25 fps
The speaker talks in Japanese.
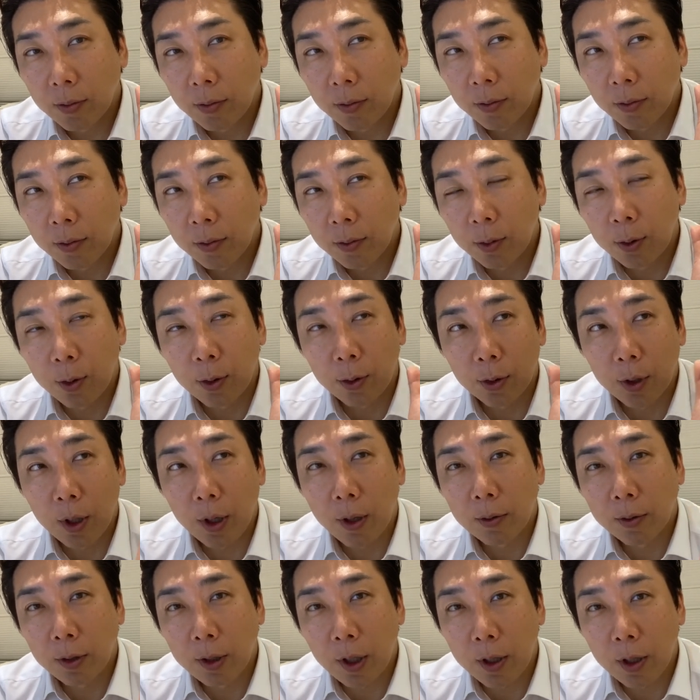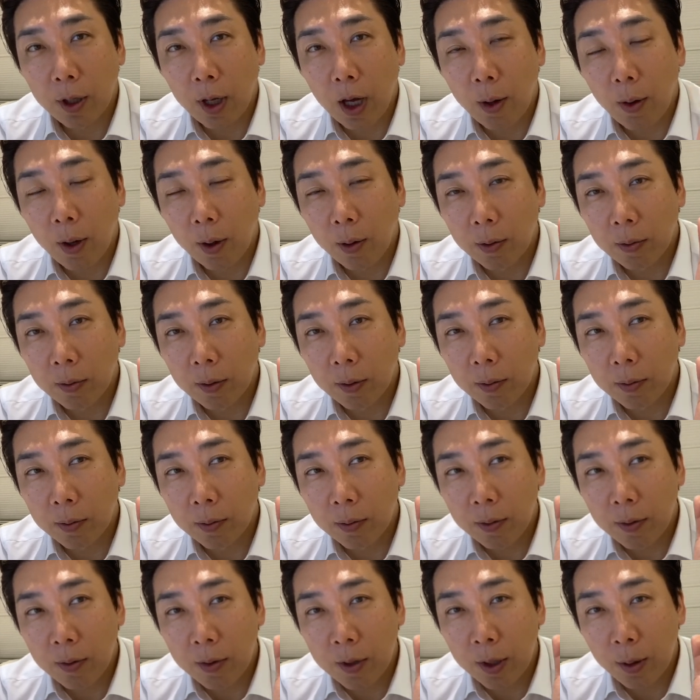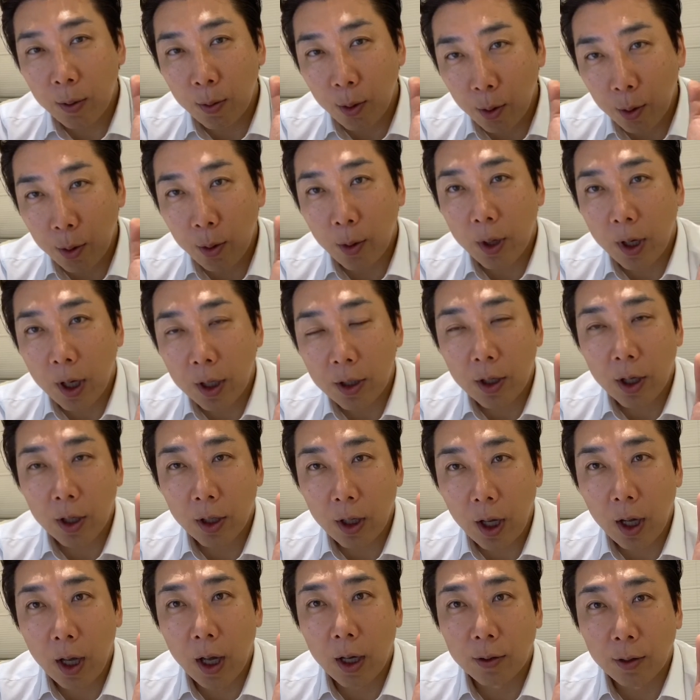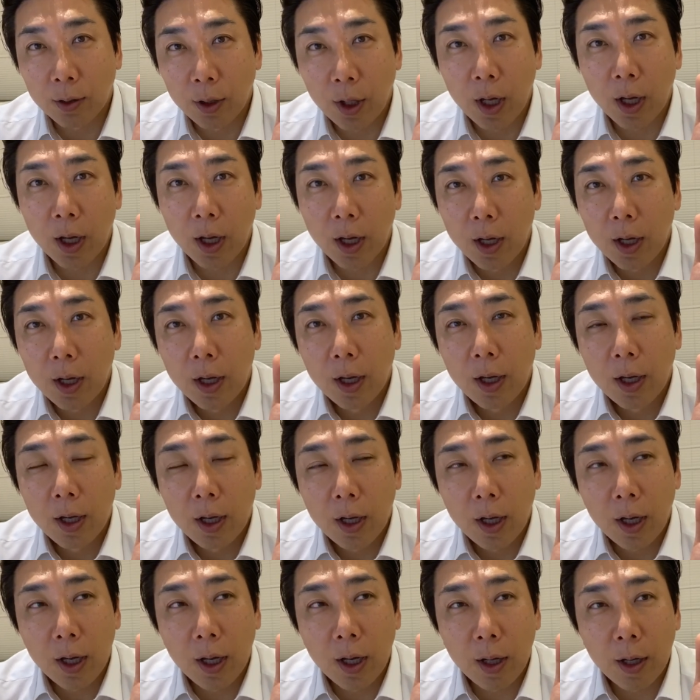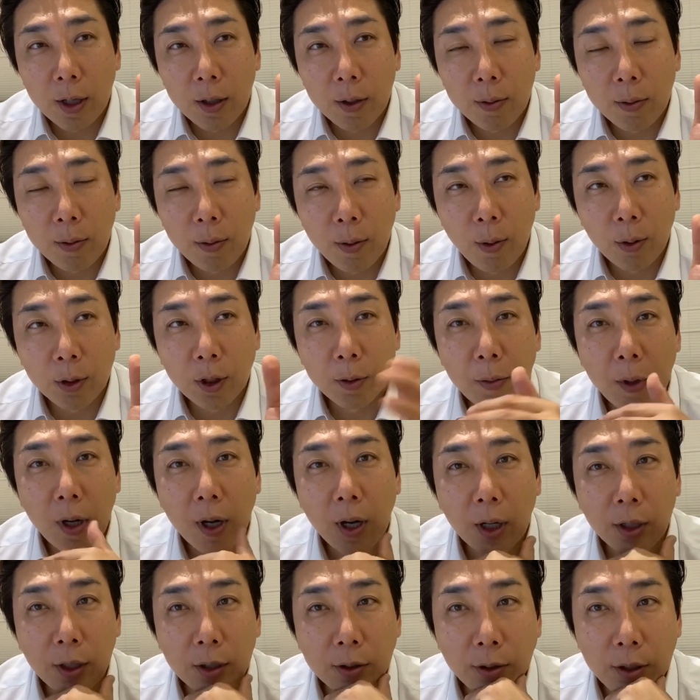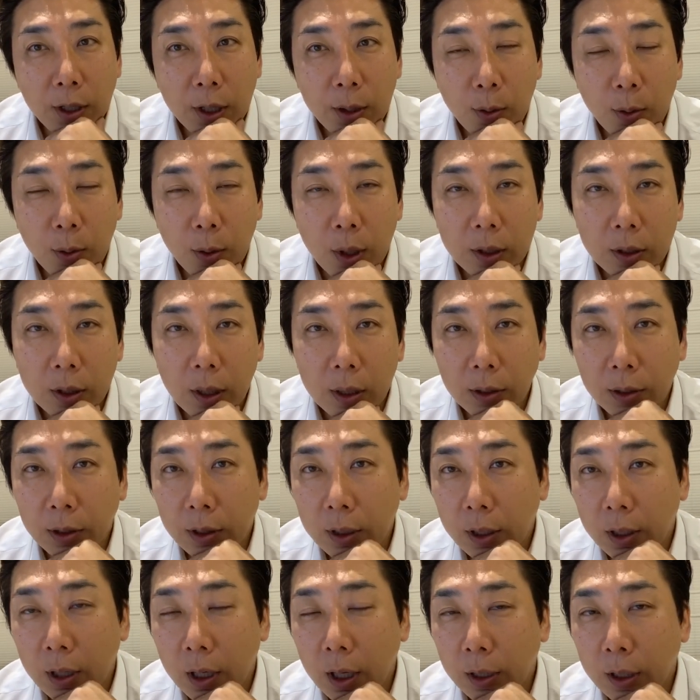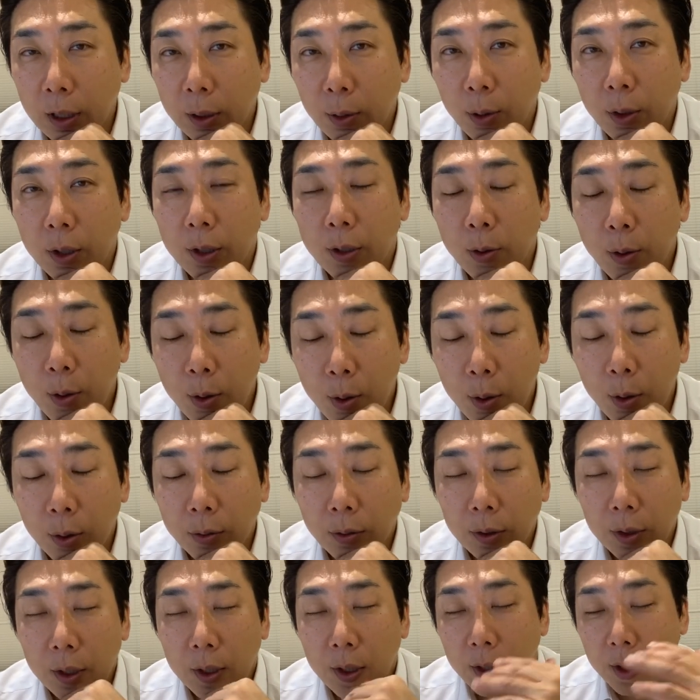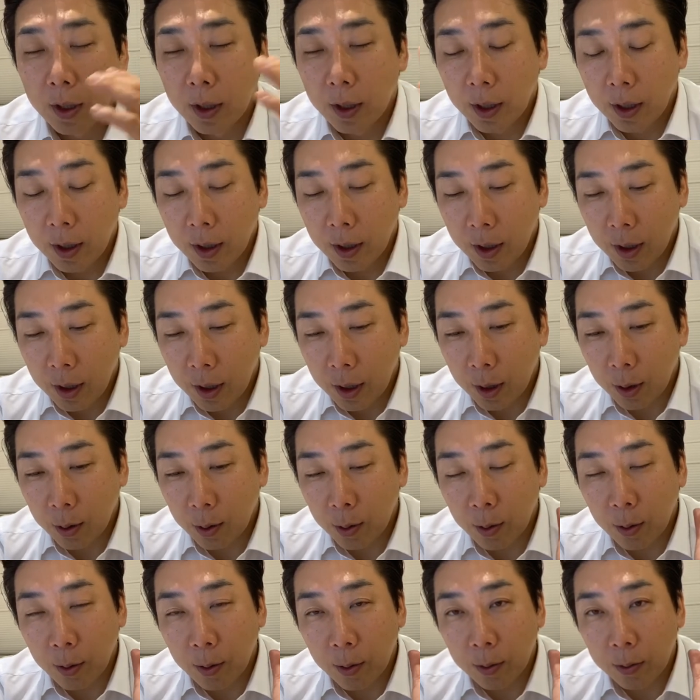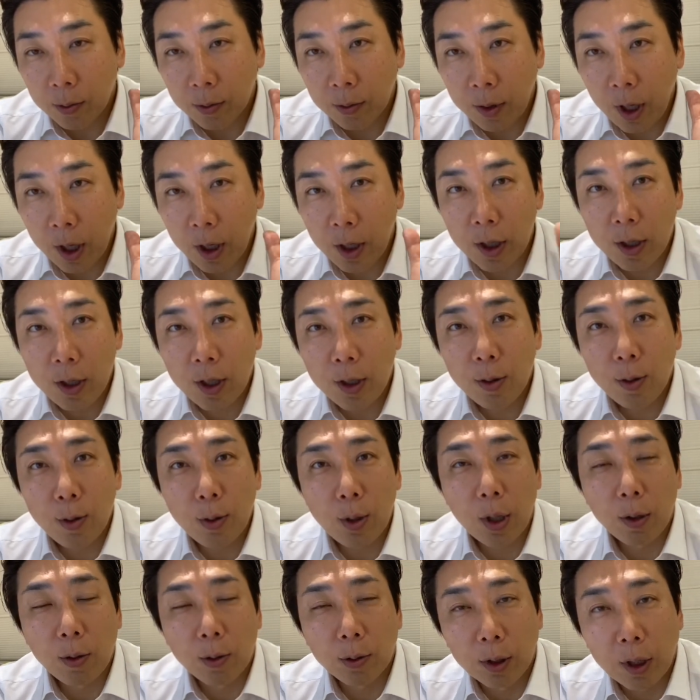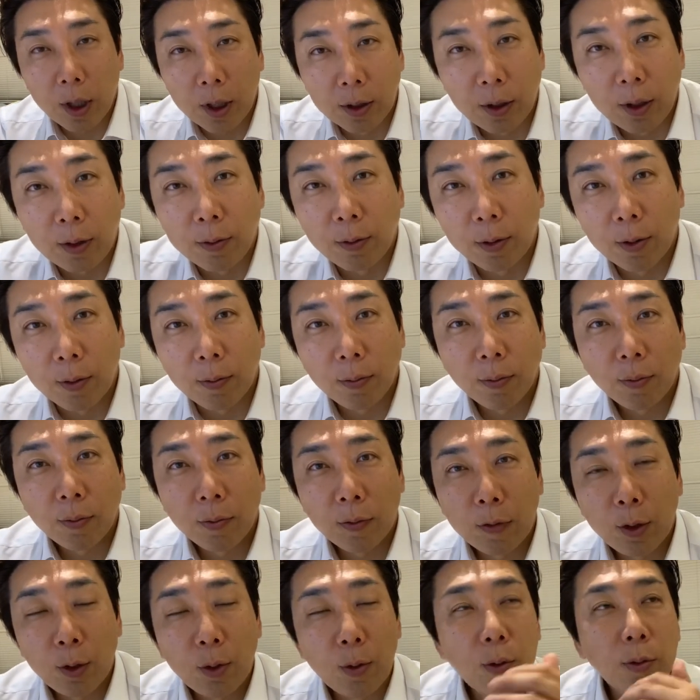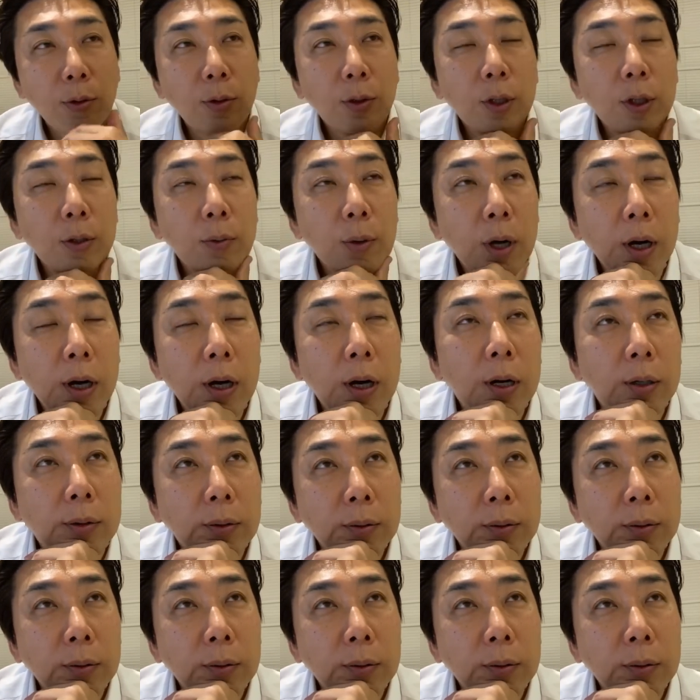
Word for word: うそうですね前回は東京医科歯科大学で、えー、コージマンがですね講演させていただいた時の、えーと、適時通訳をされてたんですよ。でその次は